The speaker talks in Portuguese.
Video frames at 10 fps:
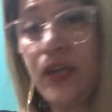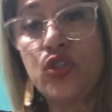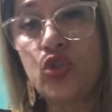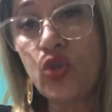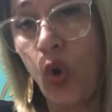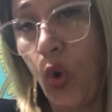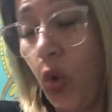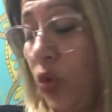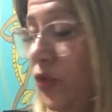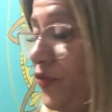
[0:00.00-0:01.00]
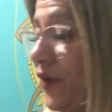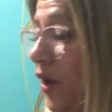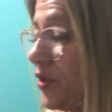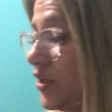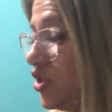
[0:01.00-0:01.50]
sono,
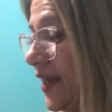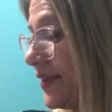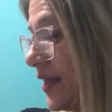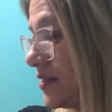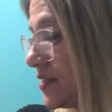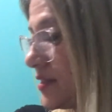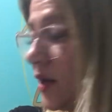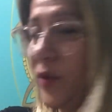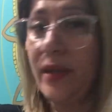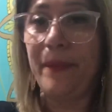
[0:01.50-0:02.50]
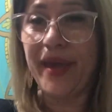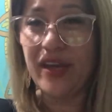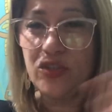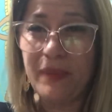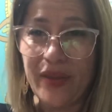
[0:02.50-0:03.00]
falta de atenção. Ainda bem
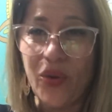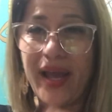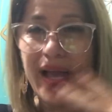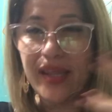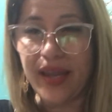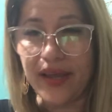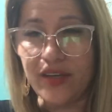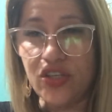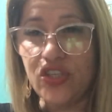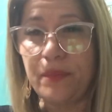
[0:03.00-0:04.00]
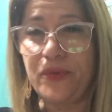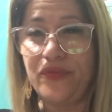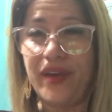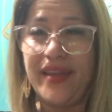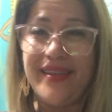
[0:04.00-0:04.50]
que é de madrugada, né? Que a gente
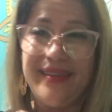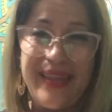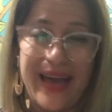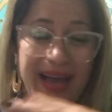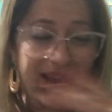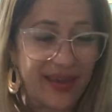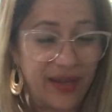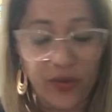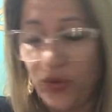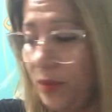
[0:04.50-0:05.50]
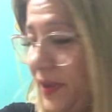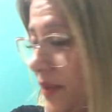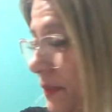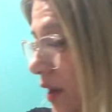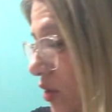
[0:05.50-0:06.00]
aproveita e dá aquela
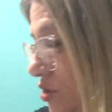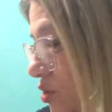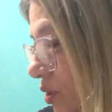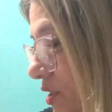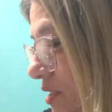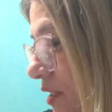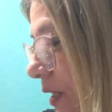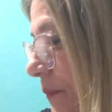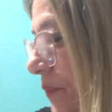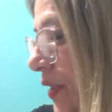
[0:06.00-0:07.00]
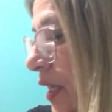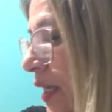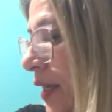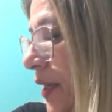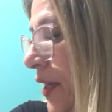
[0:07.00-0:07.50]
dormida bem gostosa, né?
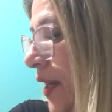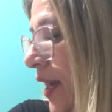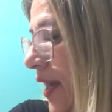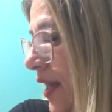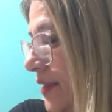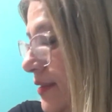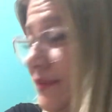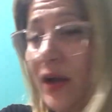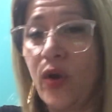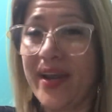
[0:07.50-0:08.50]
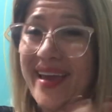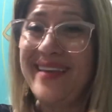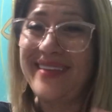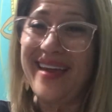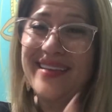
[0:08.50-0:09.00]
É, agora,
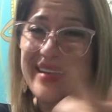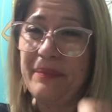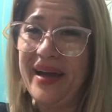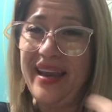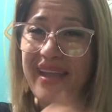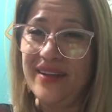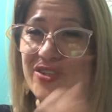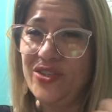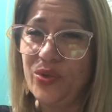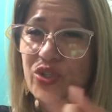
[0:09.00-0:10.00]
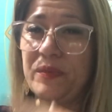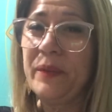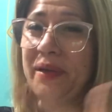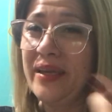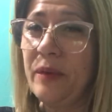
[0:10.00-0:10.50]
quem tem que trabalhar de hoje para
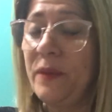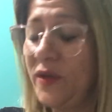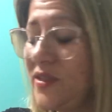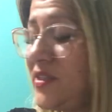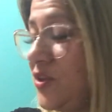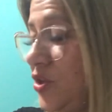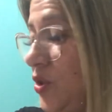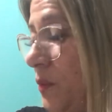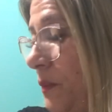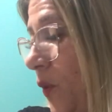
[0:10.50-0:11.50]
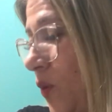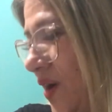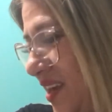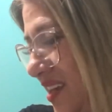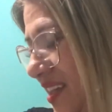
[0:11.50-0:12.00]
amanhã pode sentir um pouco
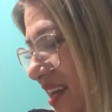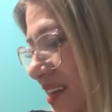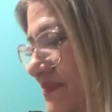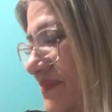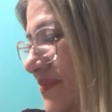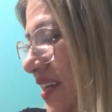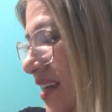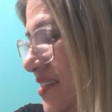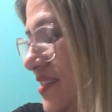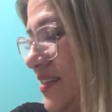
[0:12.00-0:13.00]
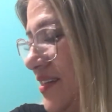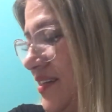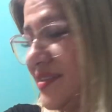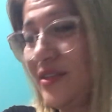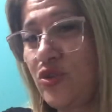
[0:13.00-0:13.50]
aí, né? Esse,
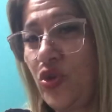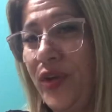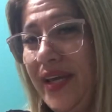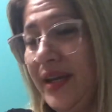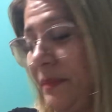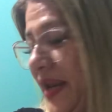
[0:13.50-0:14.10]
essa soneira